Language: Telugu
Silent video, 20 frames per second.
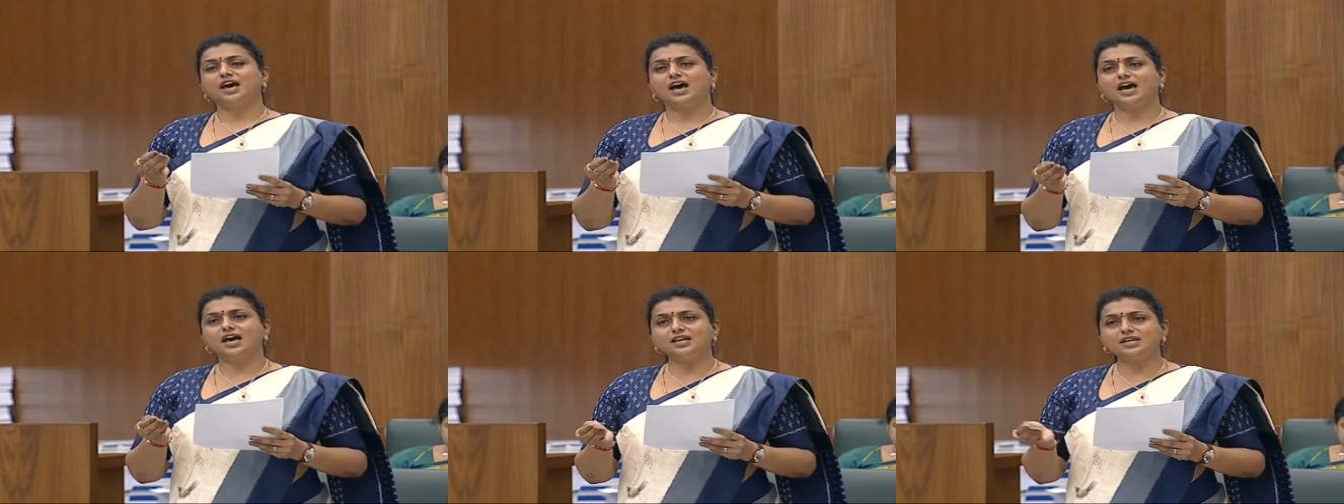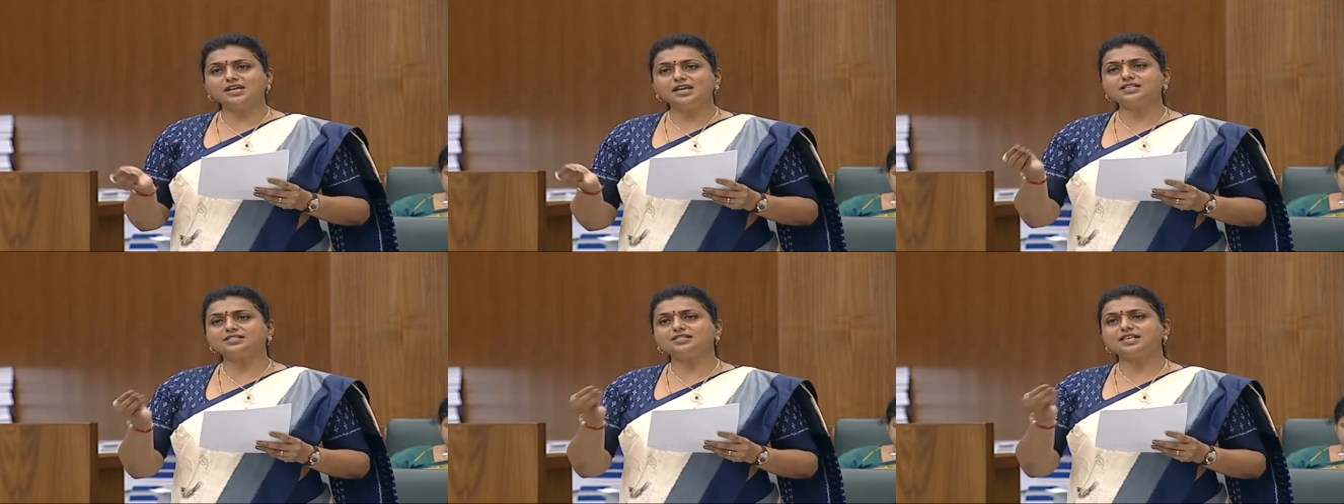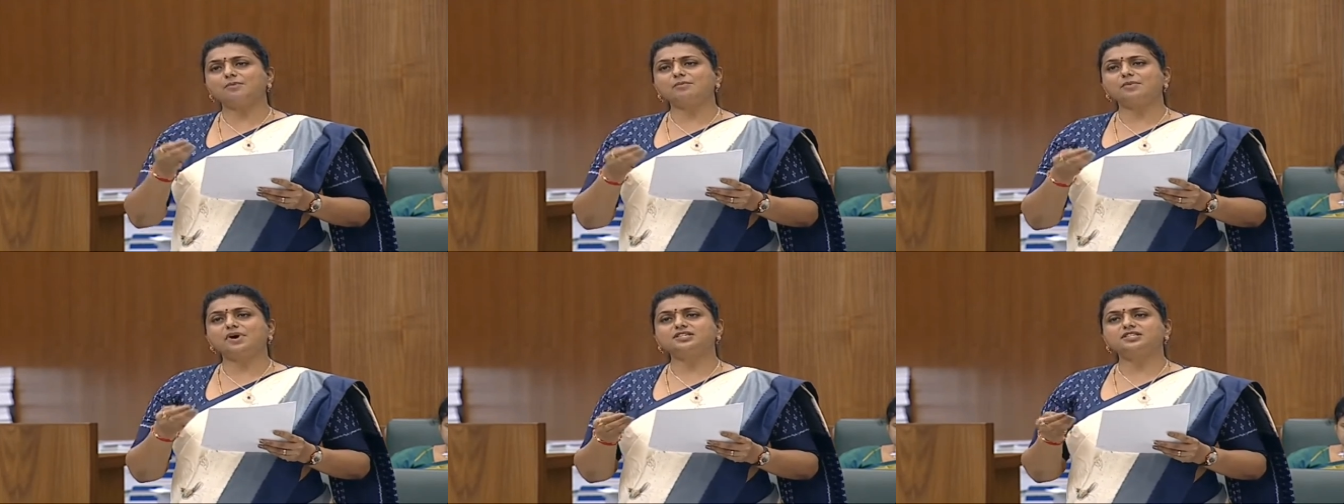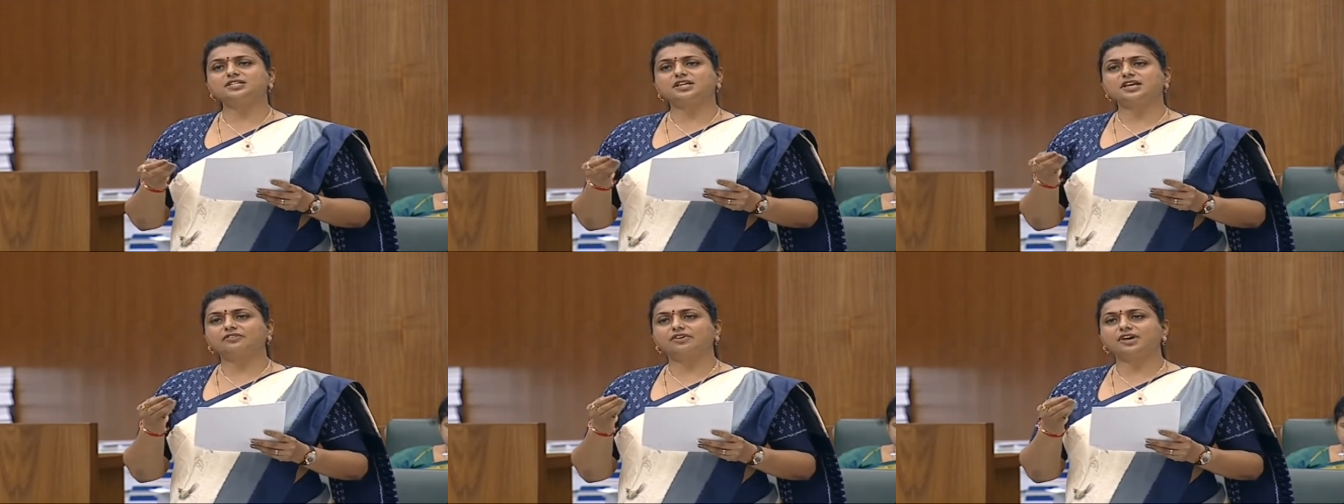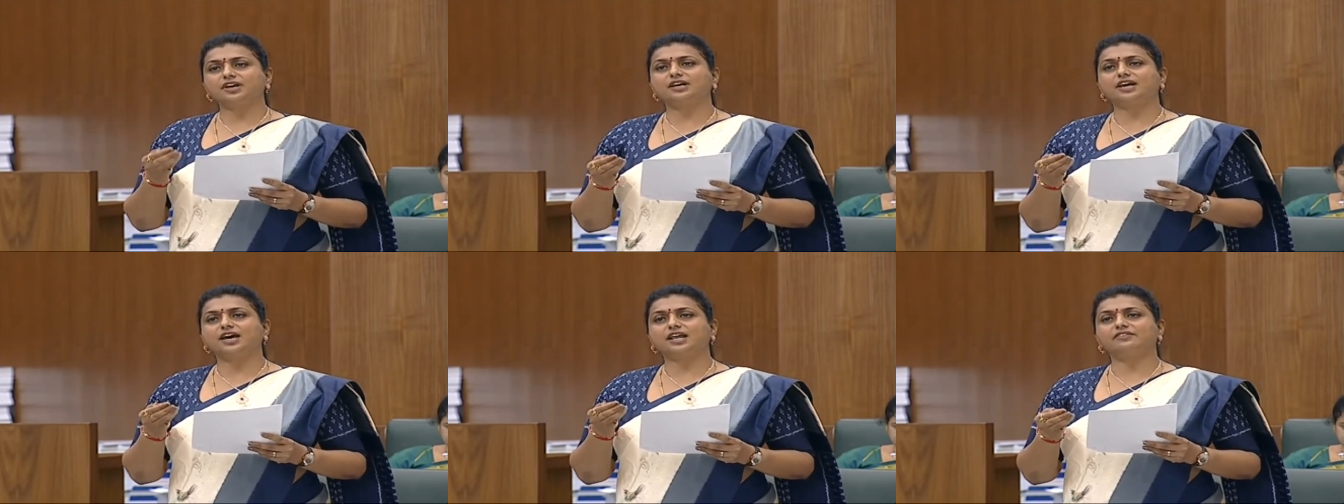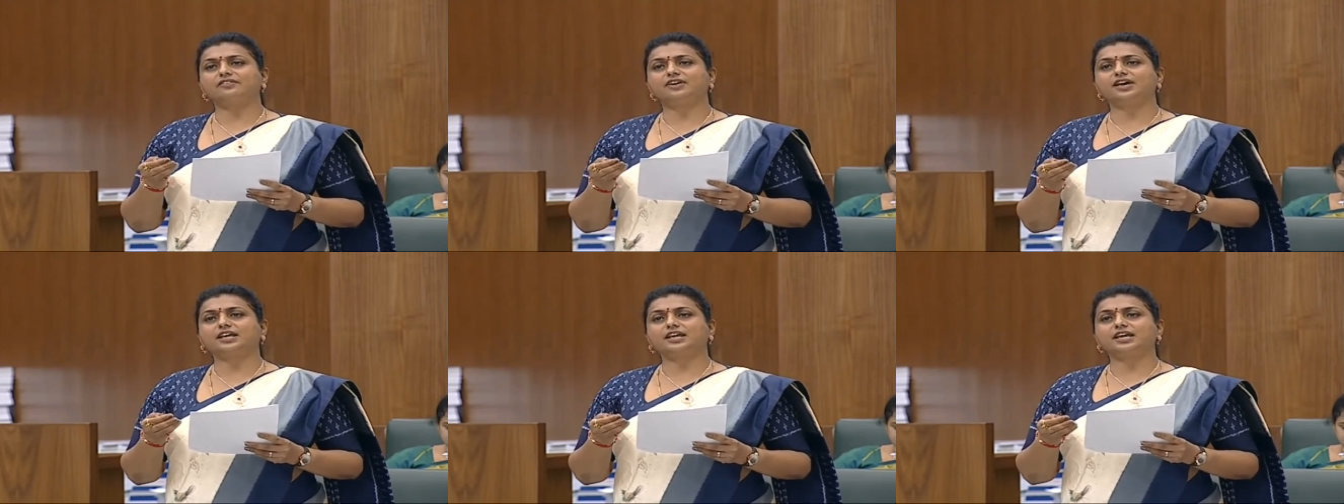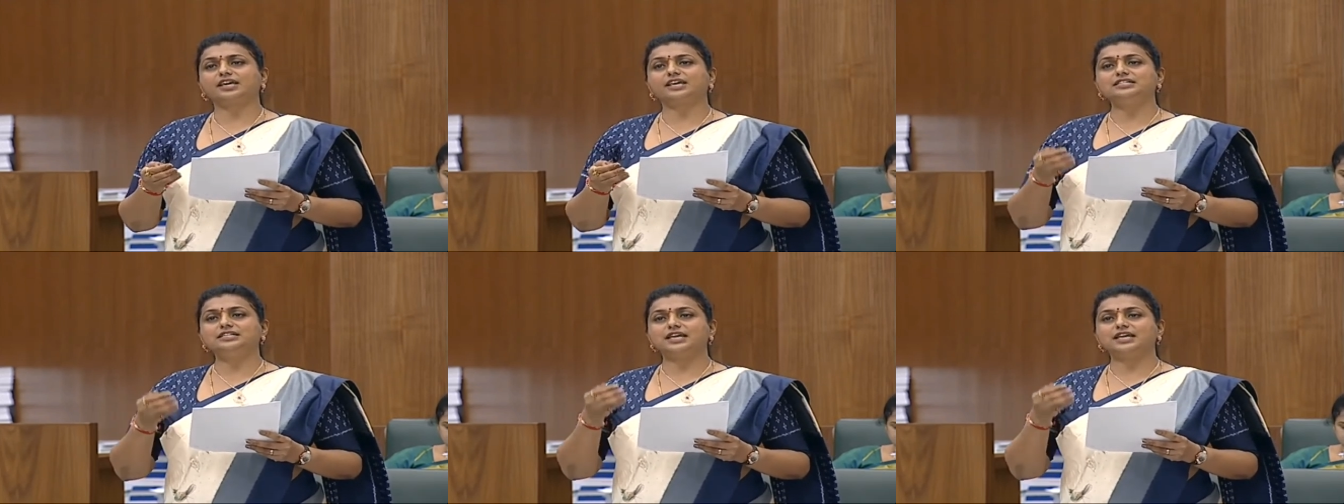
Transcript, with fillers: అన్ని సామాజిక వర్గాల వారికి